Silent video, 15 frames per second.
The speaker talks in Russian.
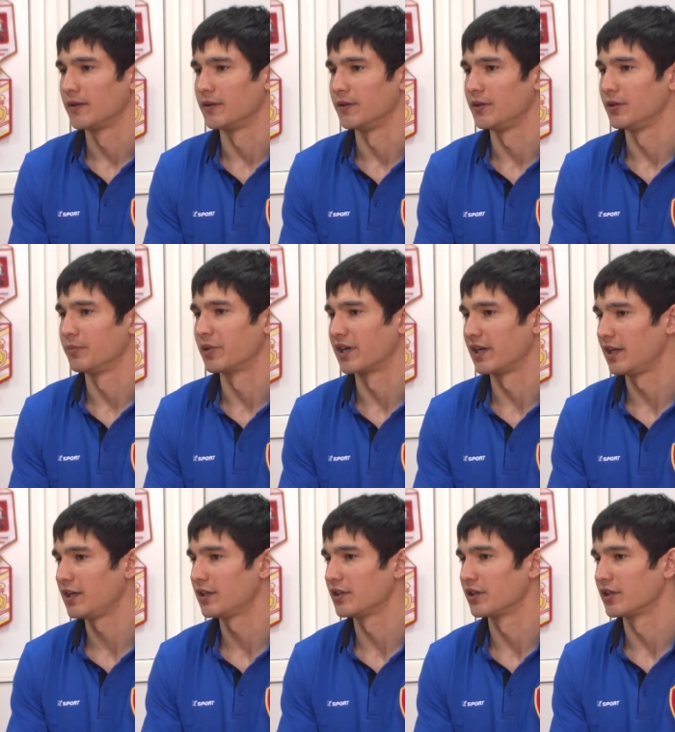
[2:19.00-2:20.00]
И
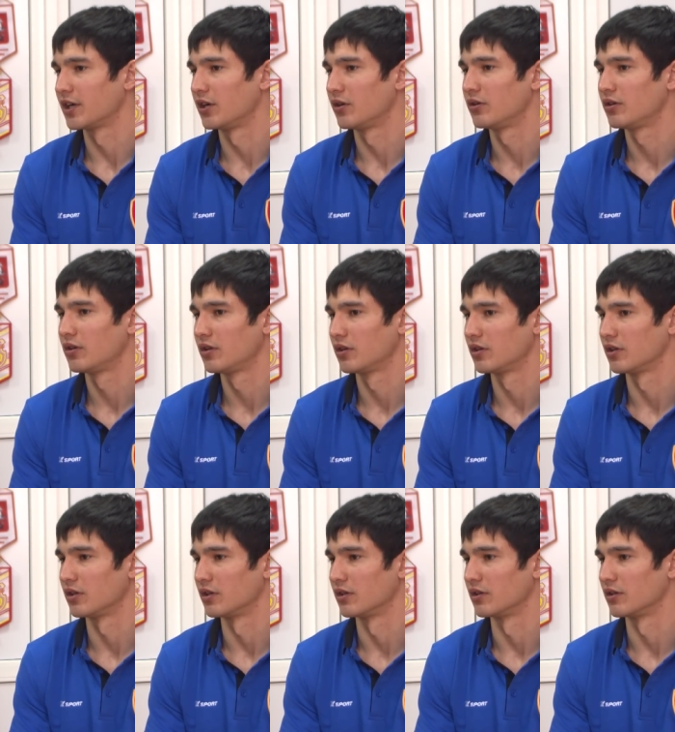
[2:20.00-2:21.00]
параллельно играл
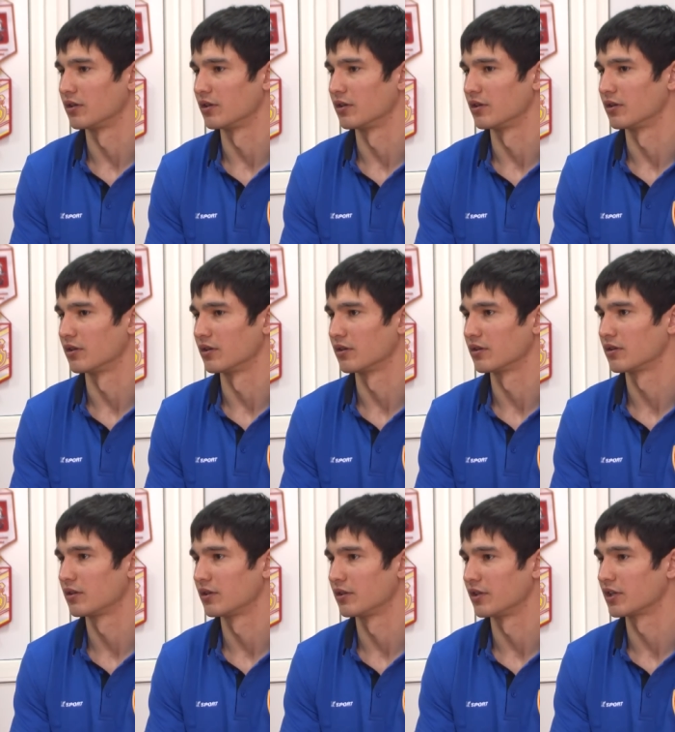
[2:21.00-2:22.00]
э,
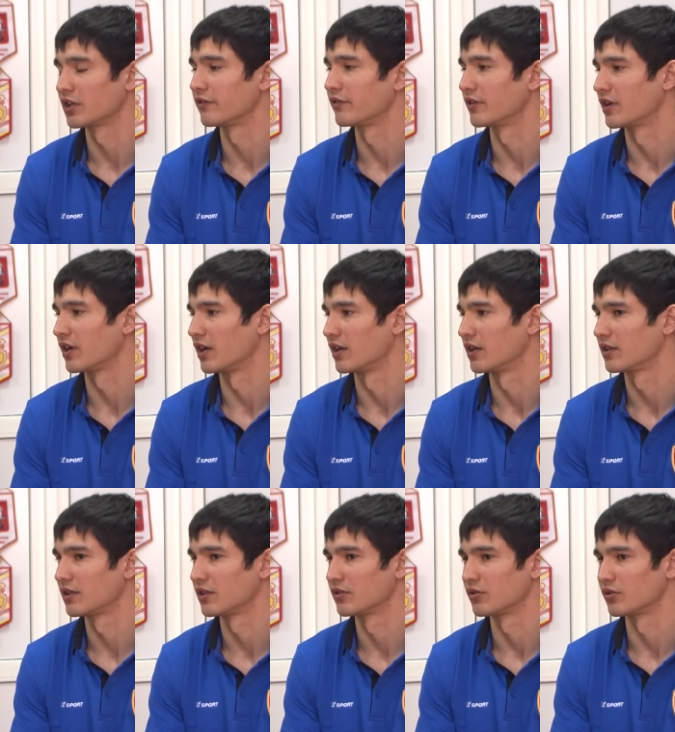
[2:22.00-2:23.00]
на КФК,
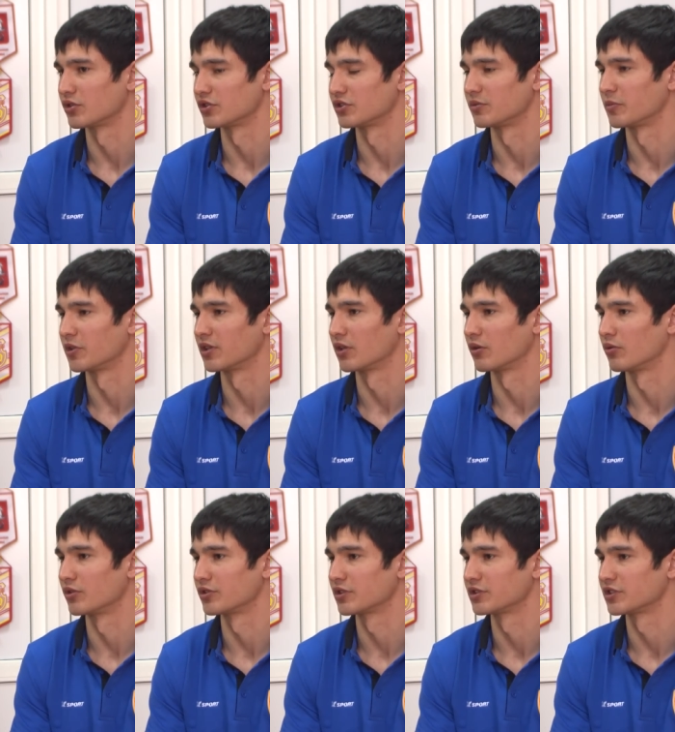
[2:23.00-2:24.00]
тоже с
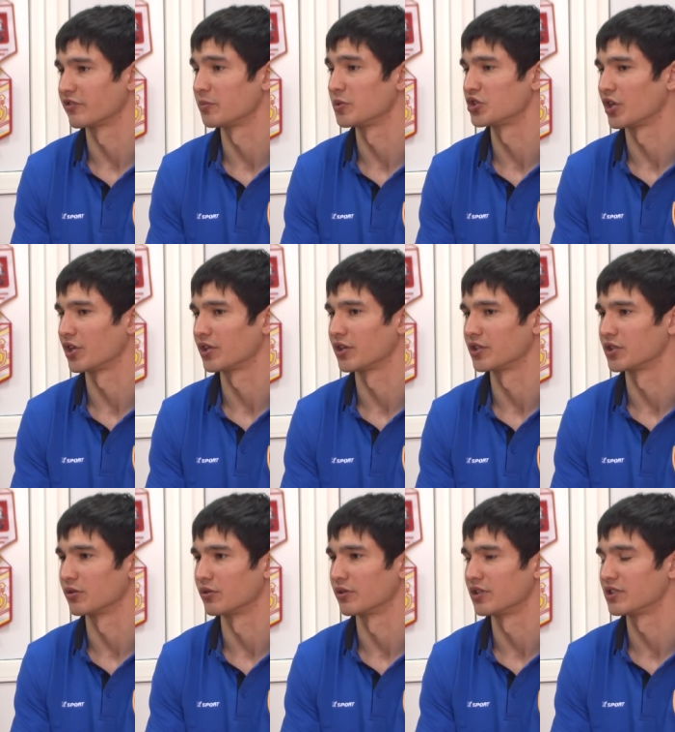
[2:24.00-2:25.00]
Магнитогорска, совмещать
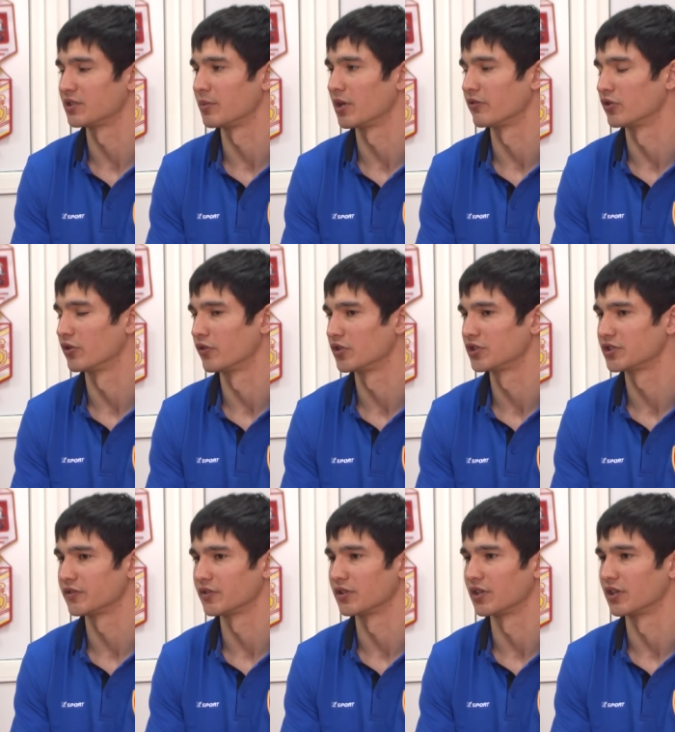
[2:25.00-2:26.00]
хотел, он для себя в
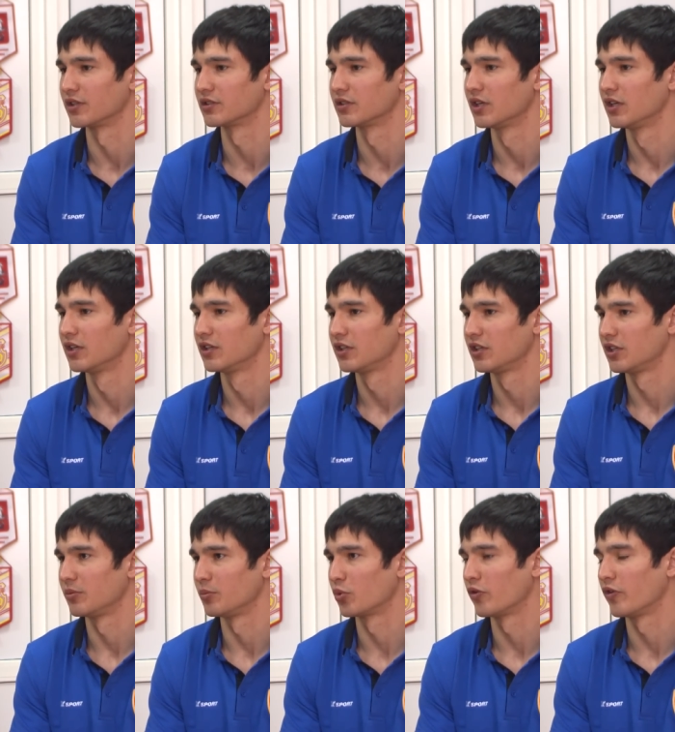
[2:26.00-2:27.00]
удовольствие играть.
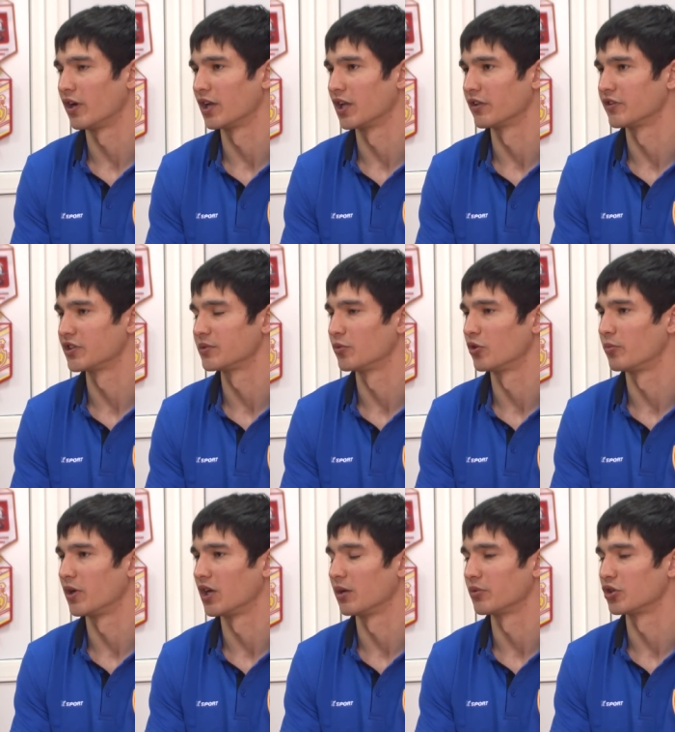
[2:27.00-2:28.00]
И буквально я 28
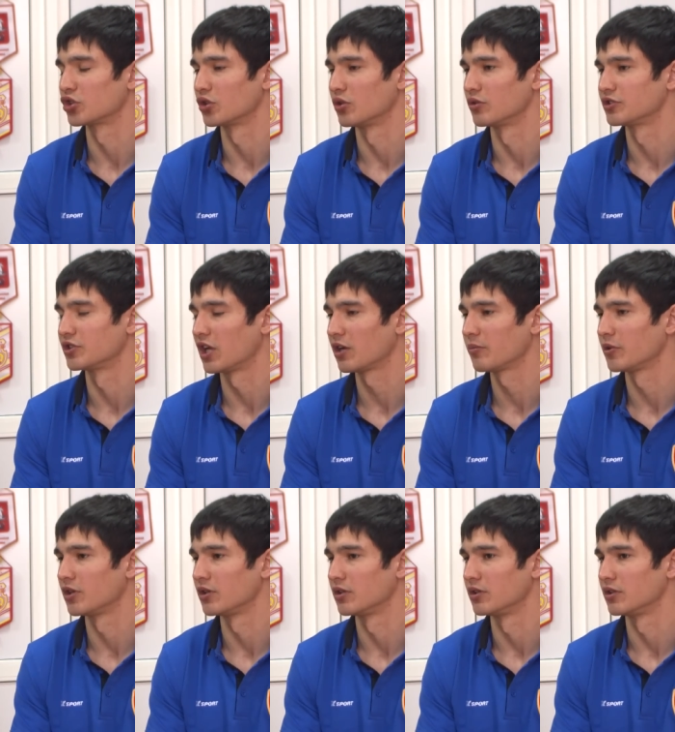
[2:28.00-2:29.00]
мая пришел с
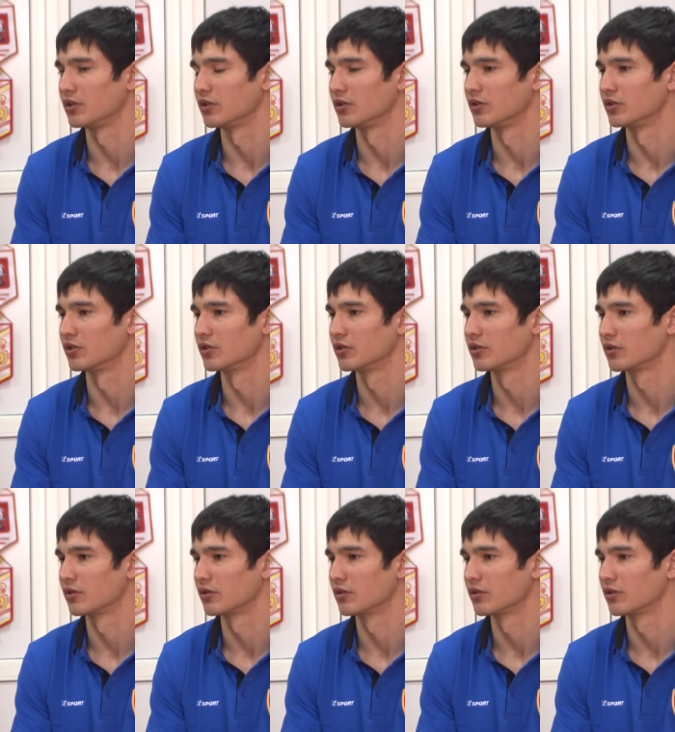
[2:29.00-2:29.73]
армии, и